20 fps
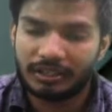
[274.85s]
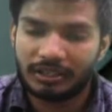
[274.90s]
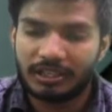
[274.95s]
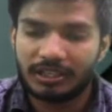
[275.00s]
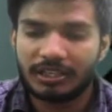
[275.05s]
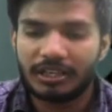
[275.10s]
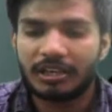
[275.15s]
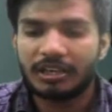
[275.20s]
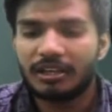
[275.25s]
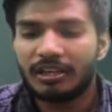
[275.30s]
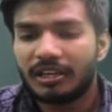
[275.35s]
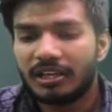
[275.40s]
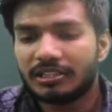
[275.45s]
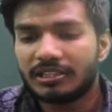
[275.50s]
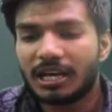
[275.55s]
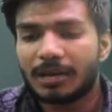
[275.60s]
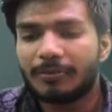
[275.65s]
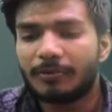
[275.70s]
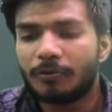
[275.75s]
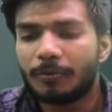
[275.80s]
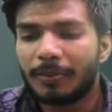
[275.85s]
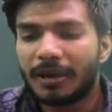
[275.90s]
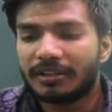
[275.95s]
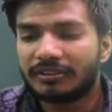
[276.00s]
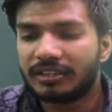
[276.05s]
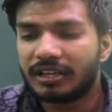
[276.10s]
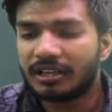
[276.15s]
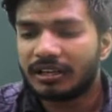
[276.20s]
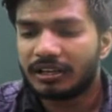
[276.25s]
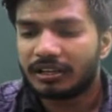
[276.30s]
ठीक है यहाँ पे वो
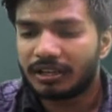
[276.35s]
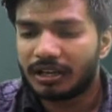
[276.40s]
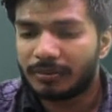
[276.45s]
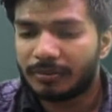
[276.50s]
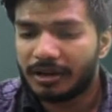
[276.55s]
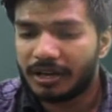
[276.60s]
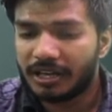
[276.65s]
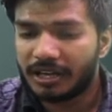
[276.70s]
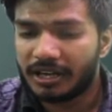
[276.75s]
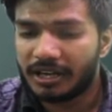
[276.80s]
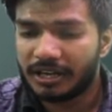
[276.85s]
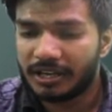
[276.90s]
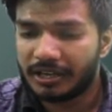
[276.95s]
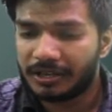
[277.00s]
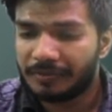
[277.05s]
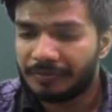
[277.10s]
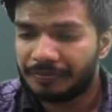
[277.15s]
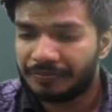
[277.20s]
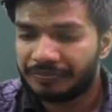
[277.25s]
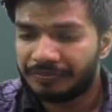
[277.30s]
पैसा कमा रहा है